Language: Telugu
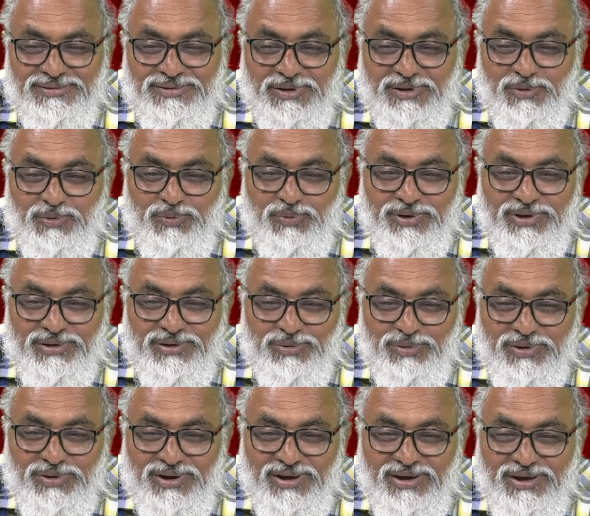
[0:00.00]
సర్వేలు
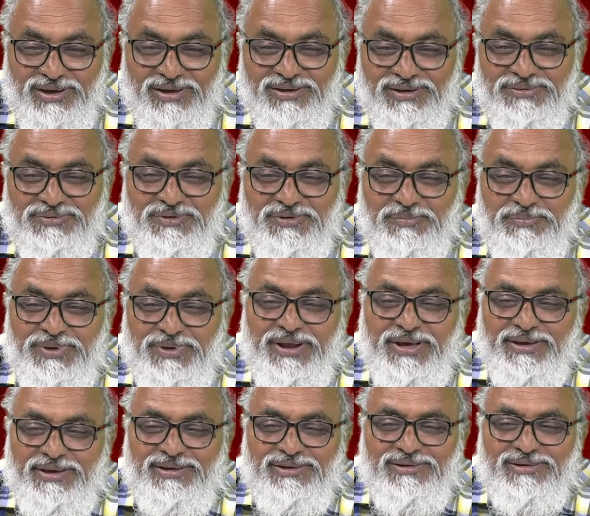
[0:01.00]
అలా
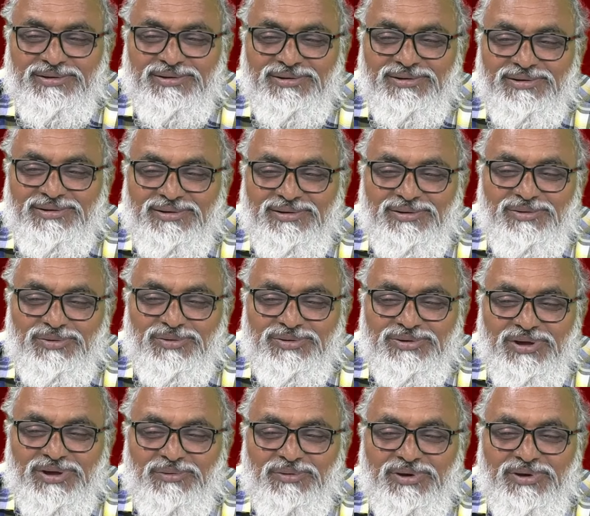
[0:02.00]
చెప్పినాయి
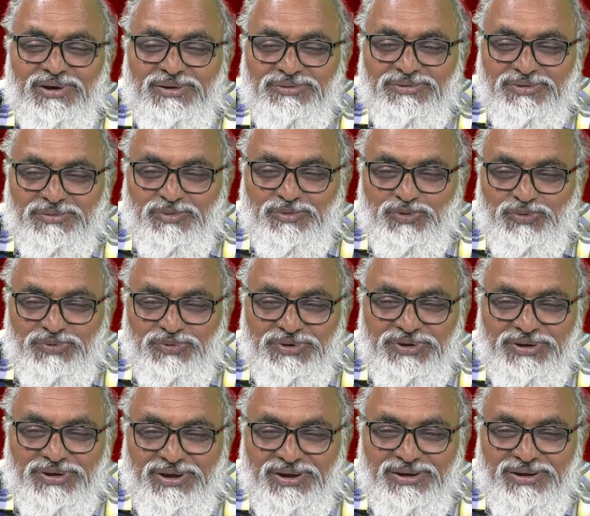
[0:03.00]
కొంత అవకాశం
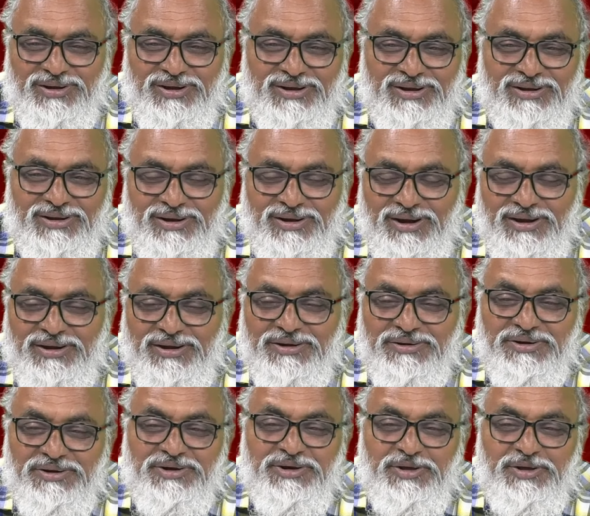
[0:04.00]
ఉంది అని అన్నారు కానీ అక్కడ
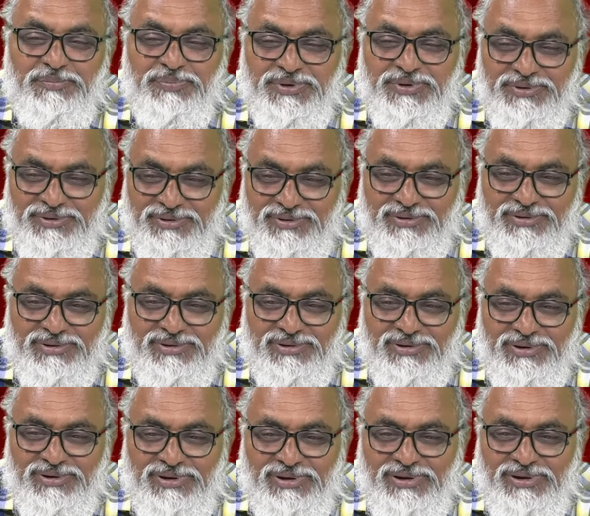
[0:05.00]
టీడీపీ
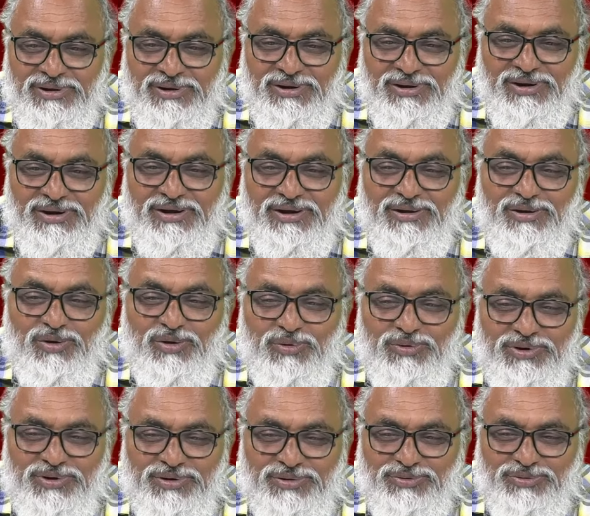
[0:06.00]
లీడ్లో
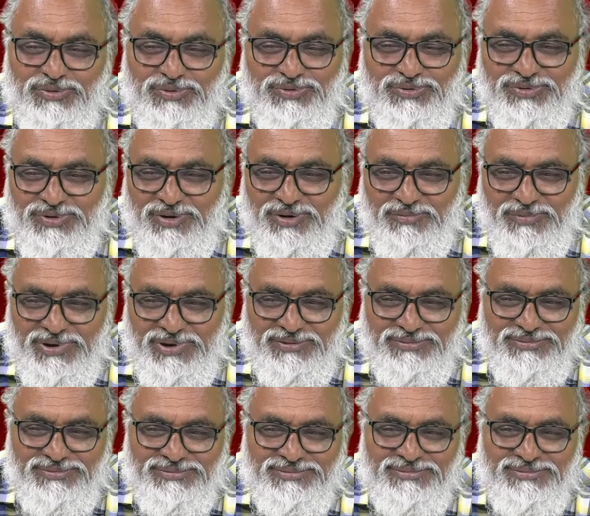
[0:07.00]
ఉండడం చూస్తున్నాం
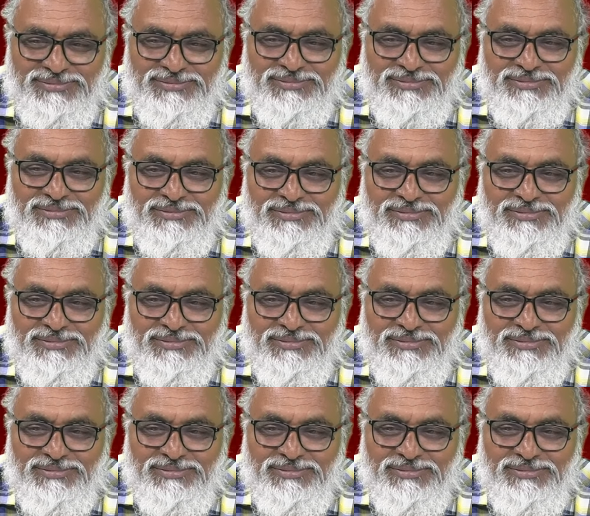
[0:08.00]
మనం